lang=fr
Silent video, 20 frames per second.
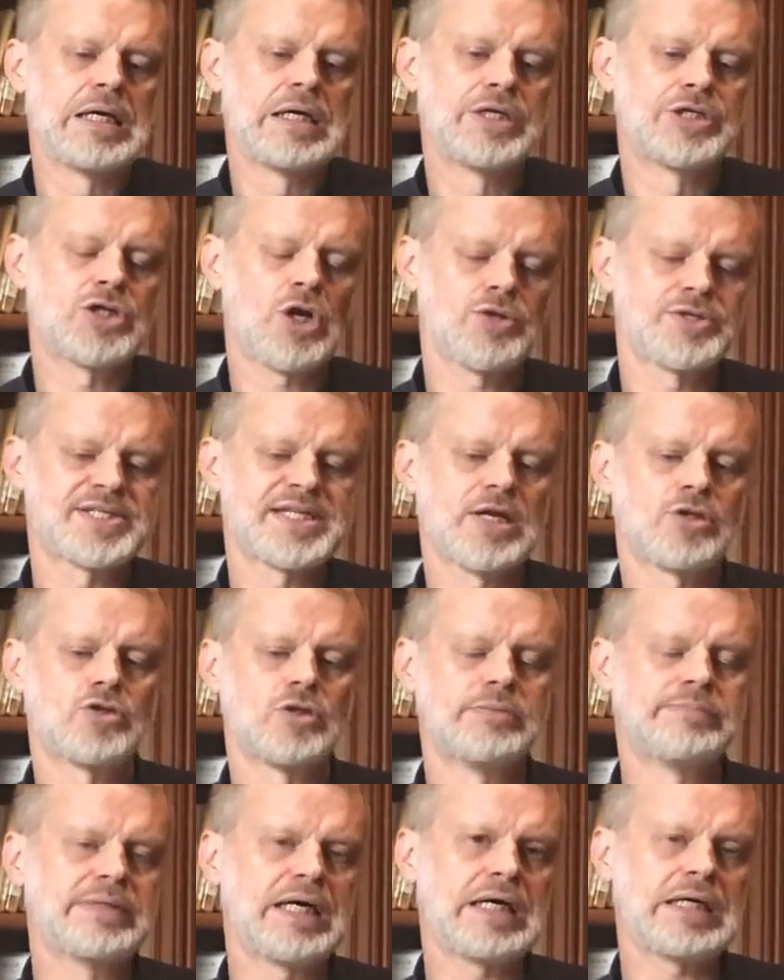Jean de Saint
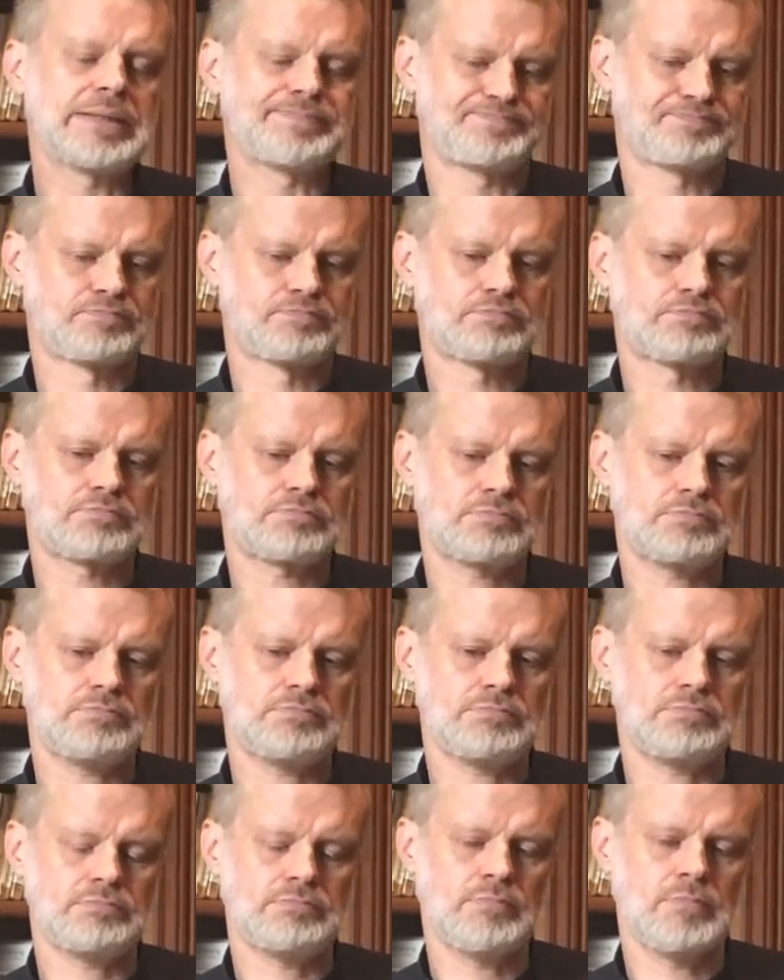Thomas
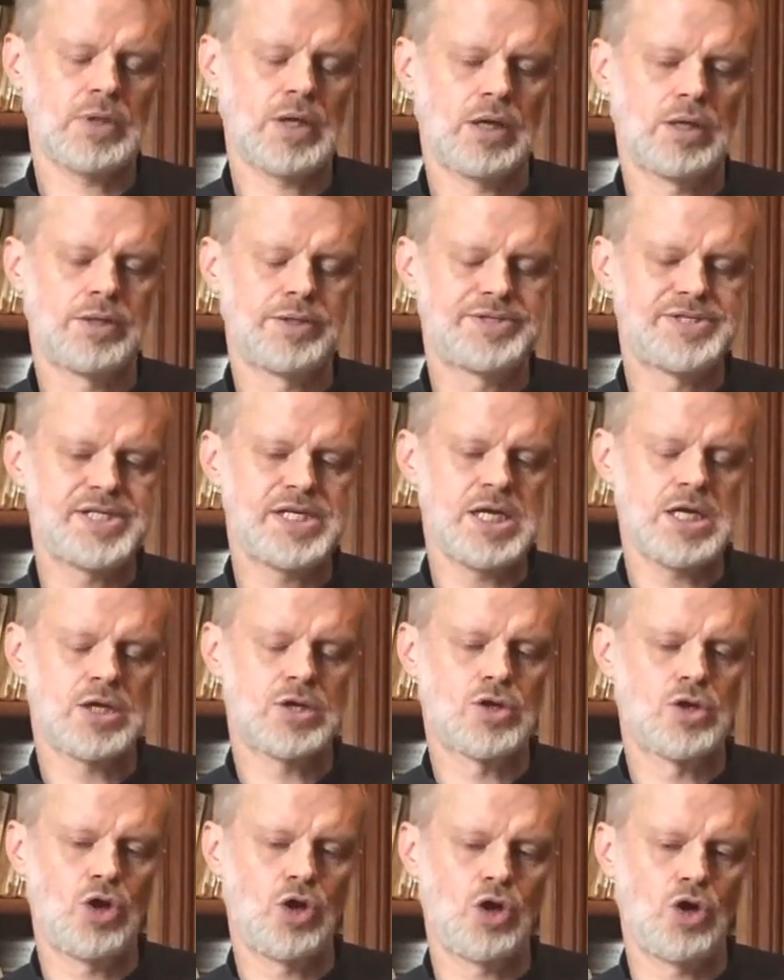
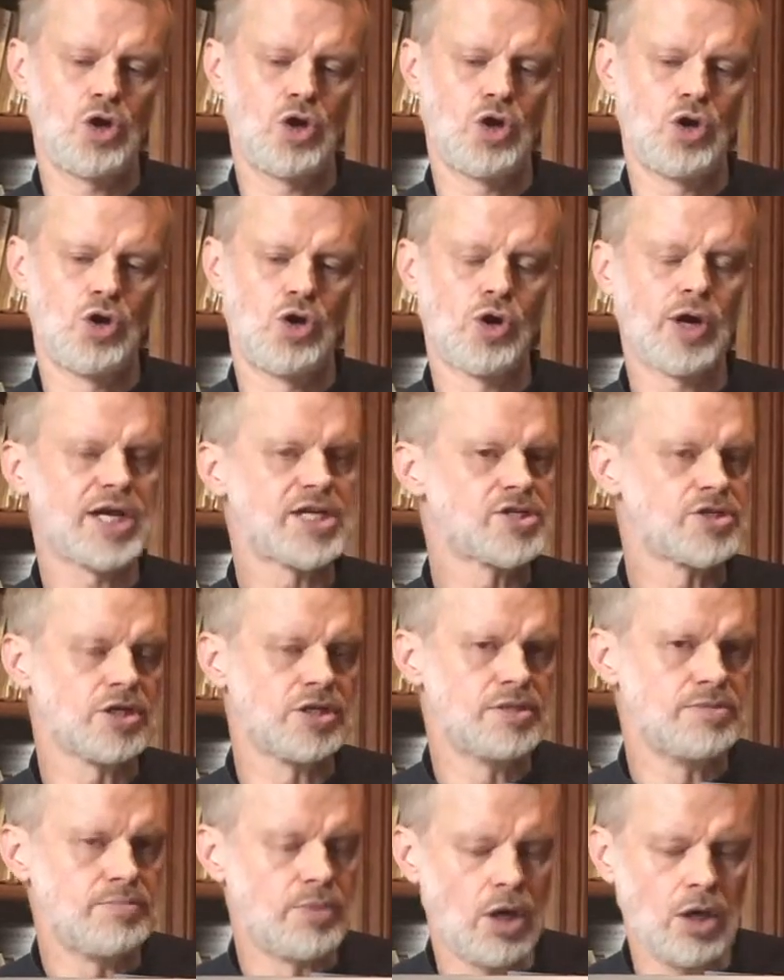dit que le
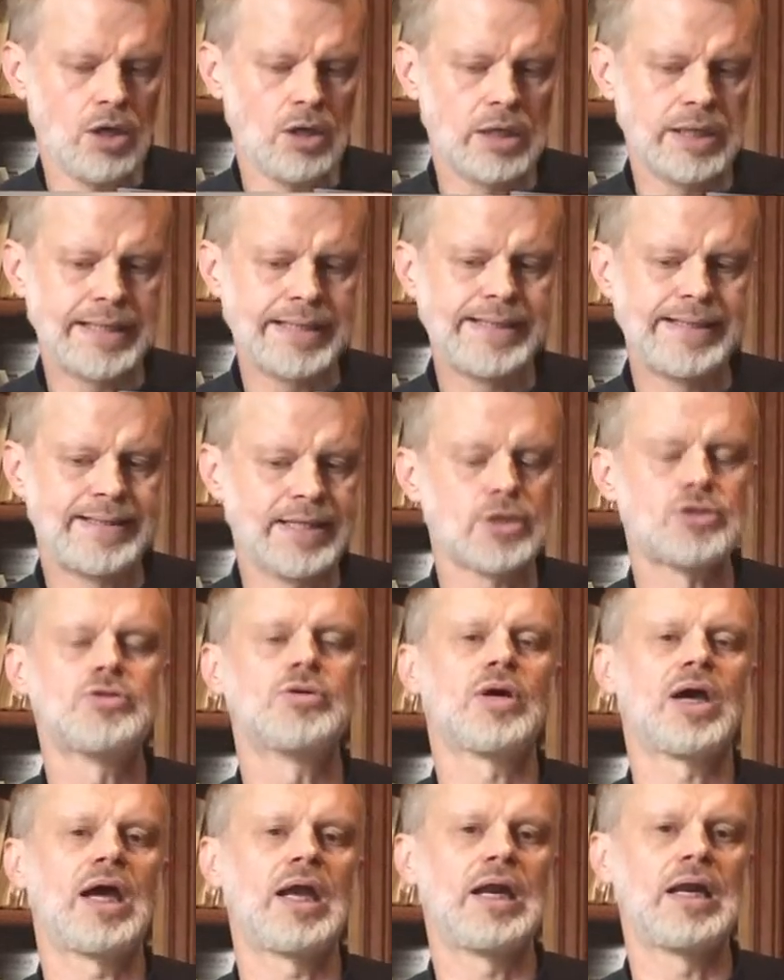raisonnement est
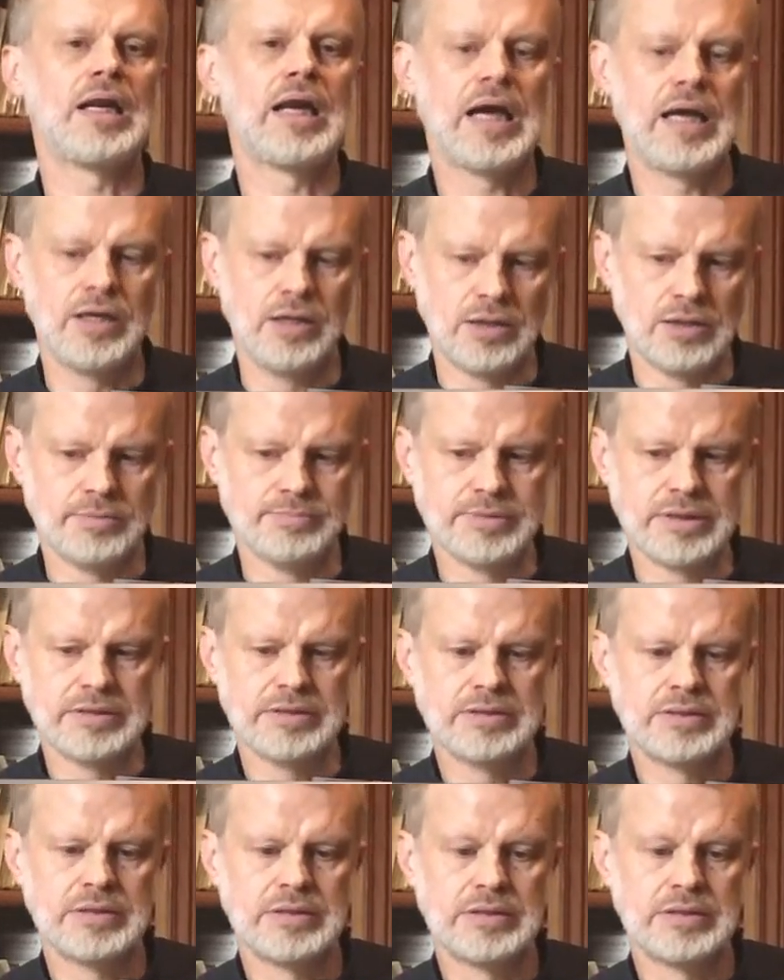naturel à l'homme